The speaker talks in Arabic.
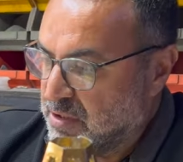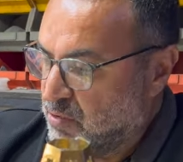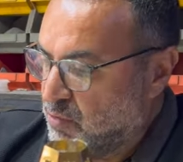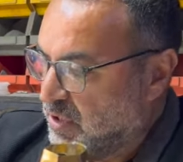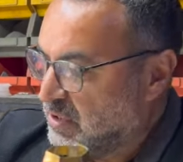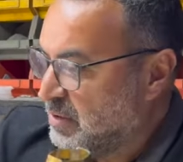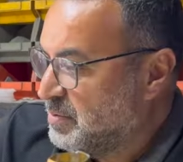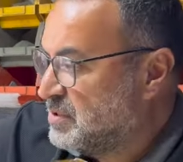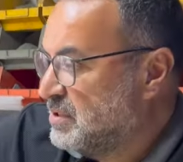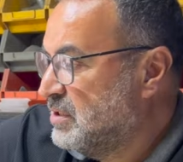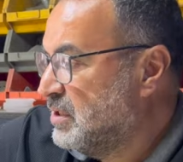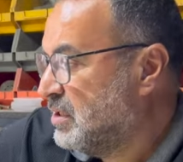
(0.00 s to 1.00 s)
هو هذا
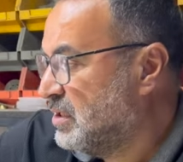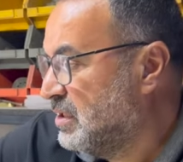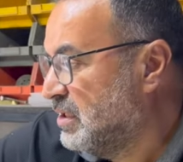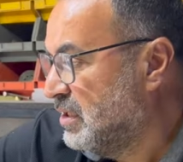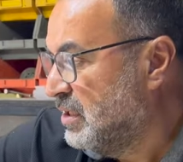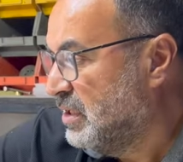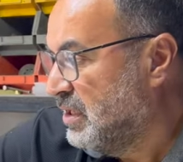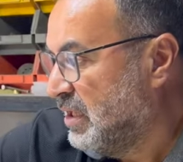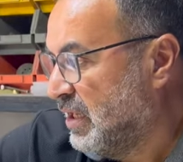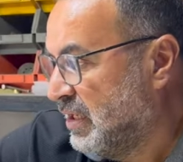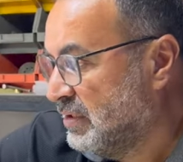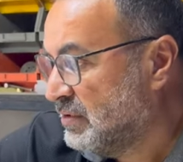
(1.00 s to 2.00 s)
بصير
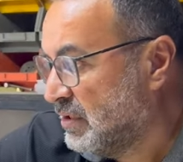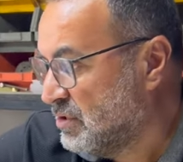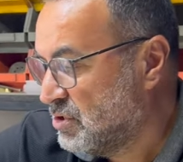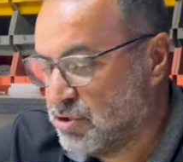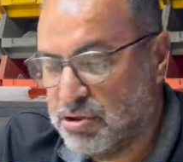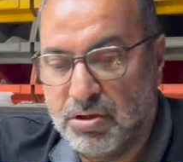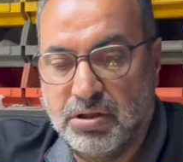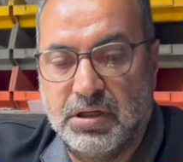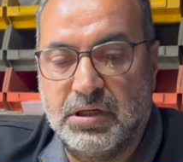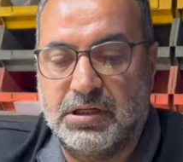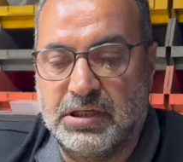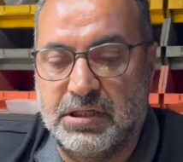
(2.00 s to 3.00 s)
عادة الشغل
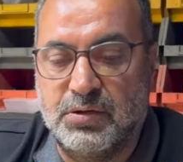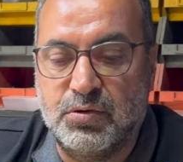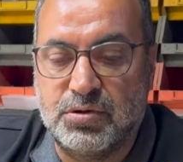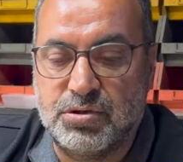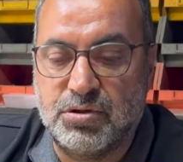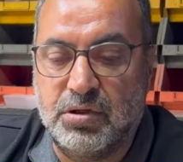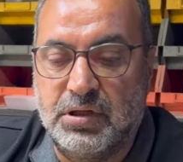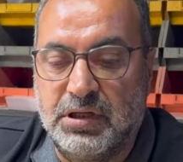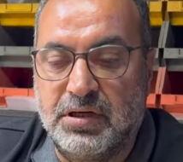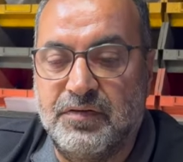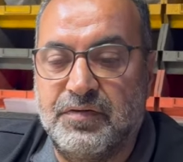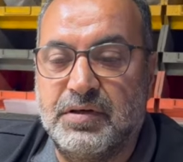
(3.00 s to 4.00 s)
اليدوي الشغل
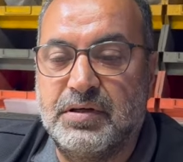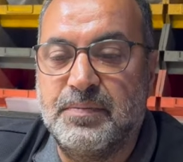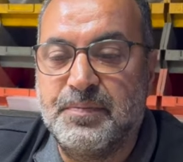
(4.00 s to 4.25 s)
الحرفي